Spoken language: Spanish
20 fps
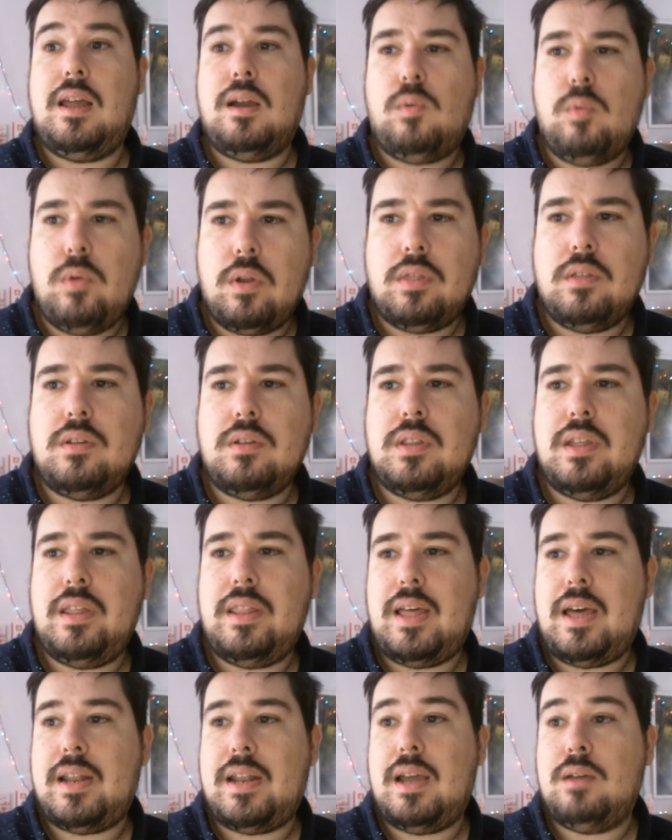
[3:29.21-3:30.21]
acuerdo de
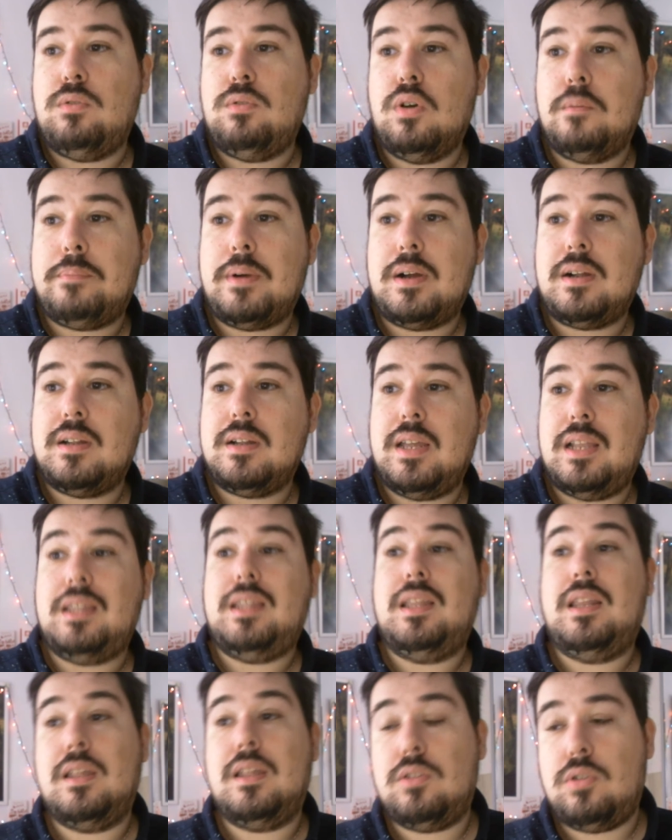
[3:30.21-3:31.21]
dar a Europa el
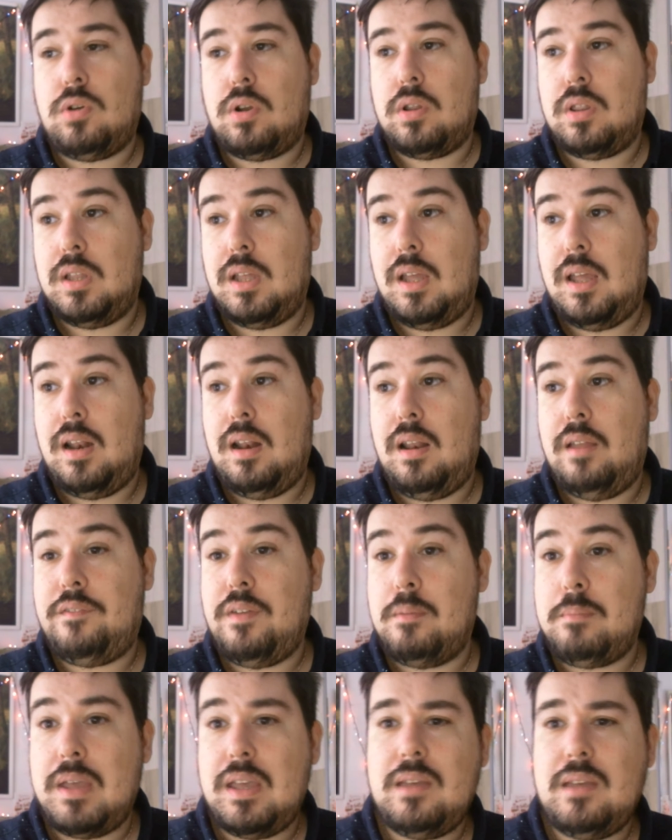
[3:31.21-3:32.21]
director del
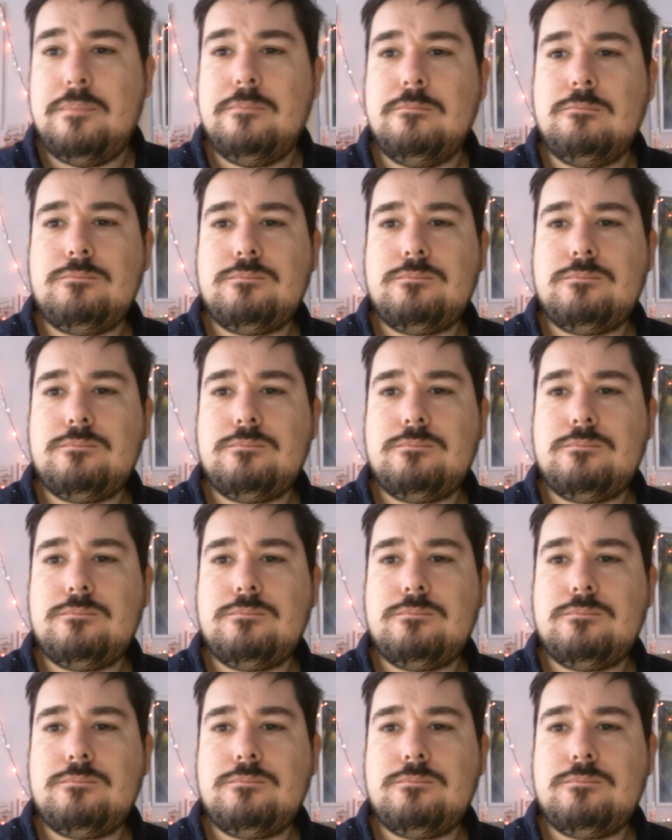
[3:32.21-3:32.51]
FMI,